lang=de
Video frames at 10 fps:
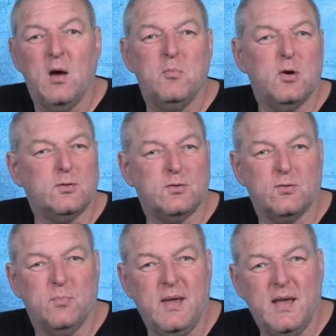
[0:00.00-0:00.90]
Möchtest
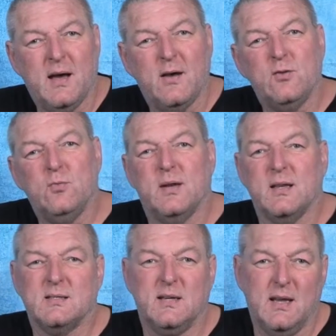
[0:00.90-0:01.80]
du mehr über
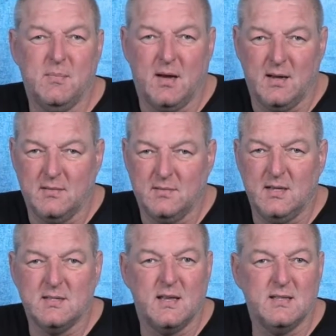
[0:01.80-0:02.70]
das Thema
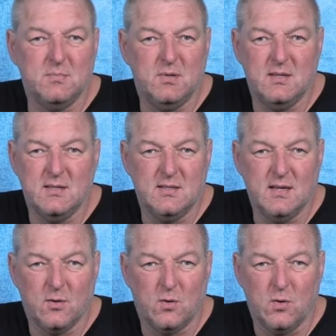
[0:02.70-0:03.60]

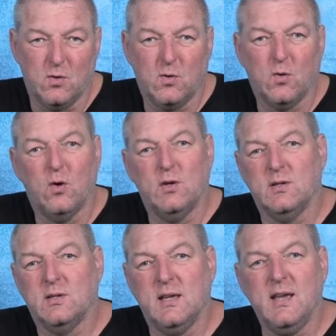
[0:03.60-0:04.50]
Desensibilisierung
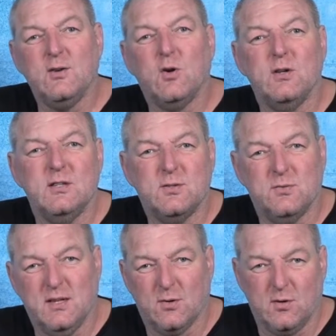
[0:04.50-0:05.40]
und
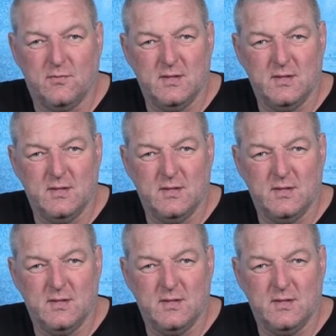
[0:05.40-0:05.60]
Gegenkonditionierung